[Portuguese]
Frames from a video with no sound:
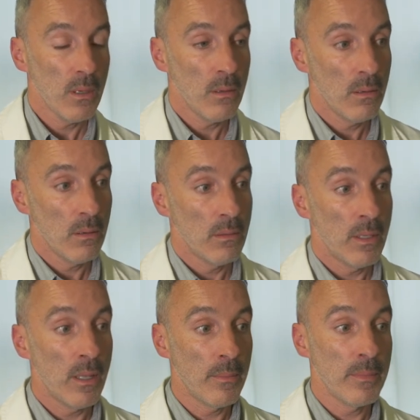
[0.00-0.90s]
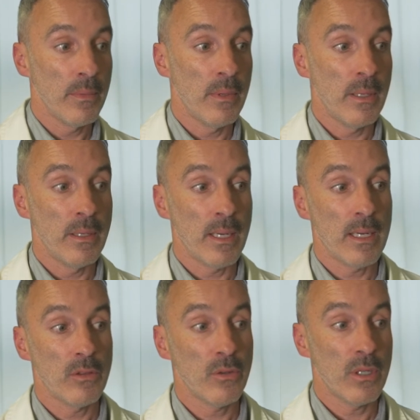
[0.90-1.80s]
eh, eh, na, na, na,
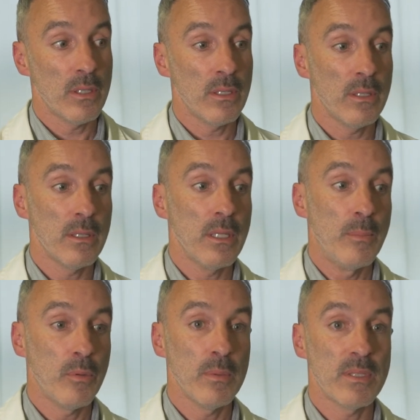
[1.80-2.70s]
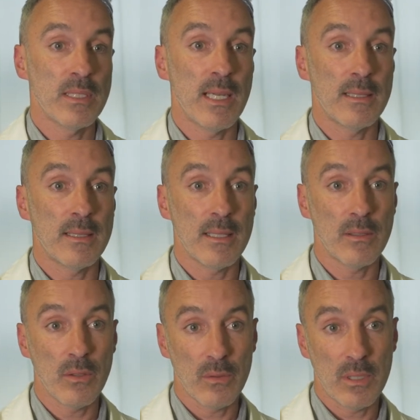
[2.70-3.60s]
categoria de, de, publicidade
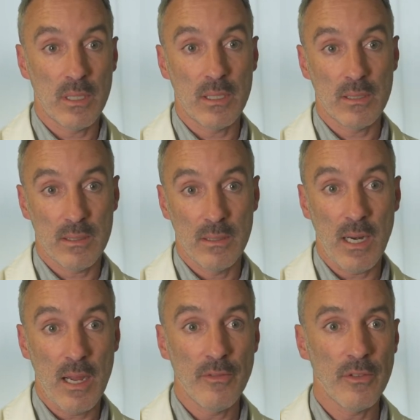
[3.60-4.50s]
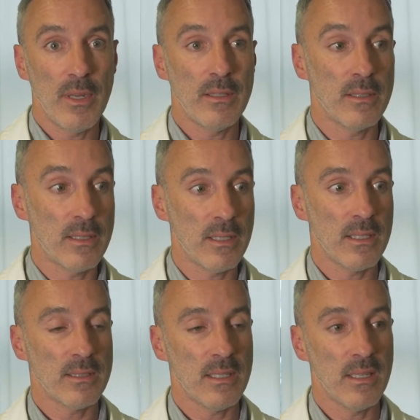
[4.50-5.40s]
tentam ter esse drive, não é? ter
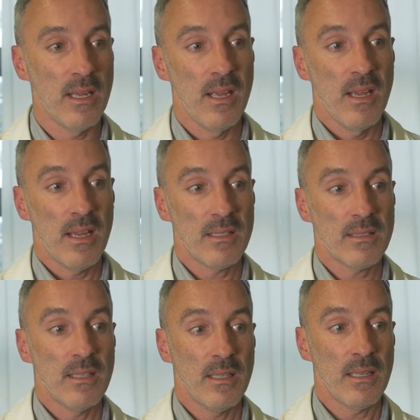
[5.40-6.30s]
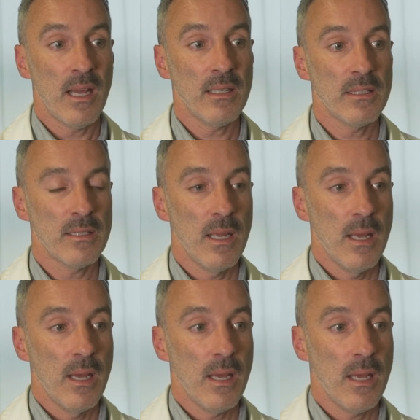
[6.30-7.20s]
essa, essa análise
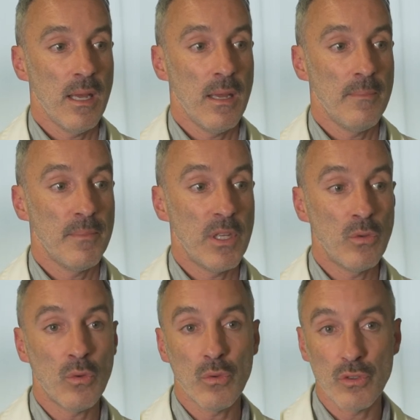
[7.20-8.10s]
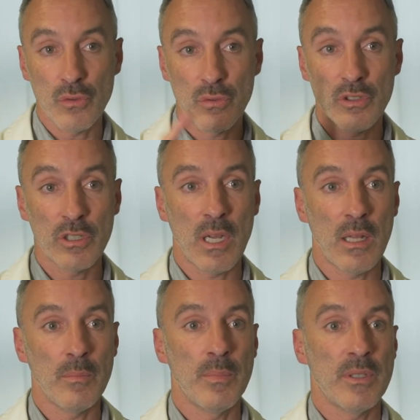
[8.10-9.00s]
um, e no conjunto
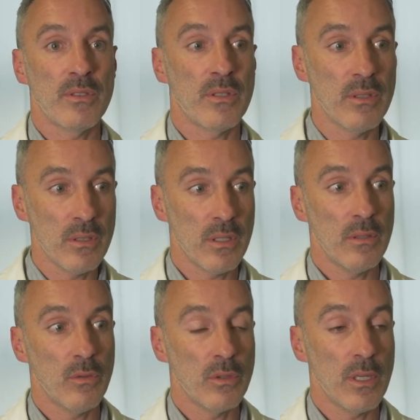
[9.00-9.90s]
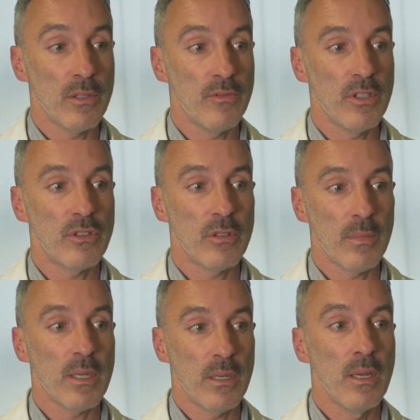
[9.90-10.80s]
geral, penso que aquilo que eu tenho visto
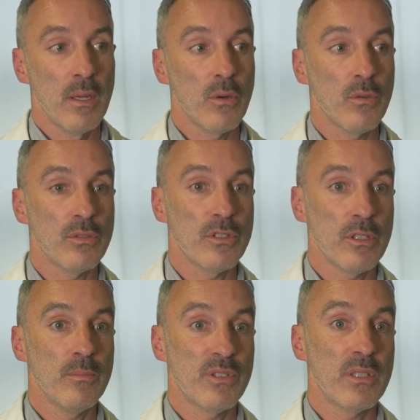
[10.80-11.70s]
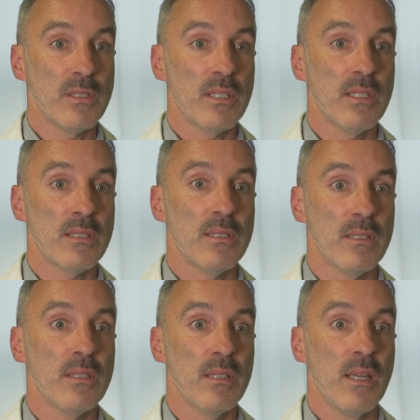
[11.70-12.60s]
também conseguimos trazer
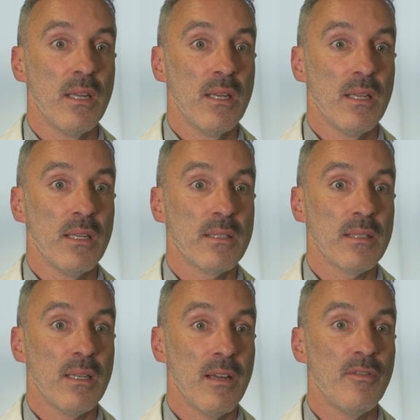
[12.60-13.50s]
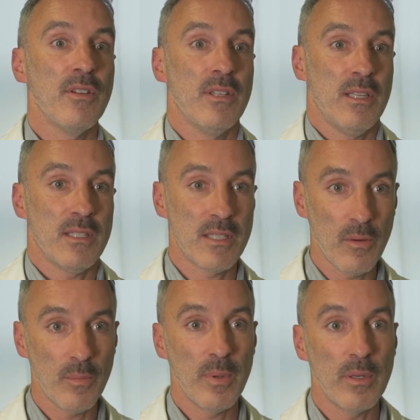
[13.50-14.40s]
esse, essa
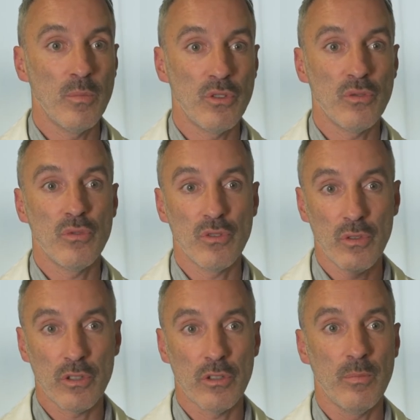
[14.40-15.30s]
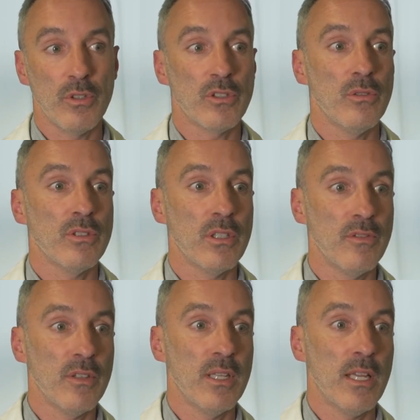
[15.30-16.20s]
avaliação para muitos dos outros que depois estão a ser
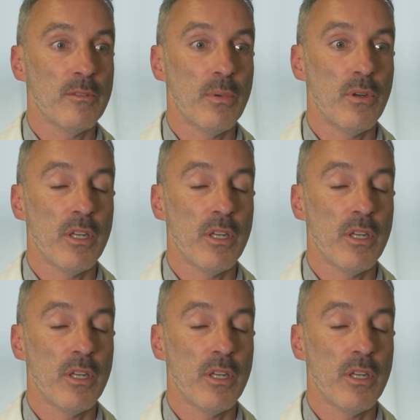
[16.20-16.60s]
avaliados para o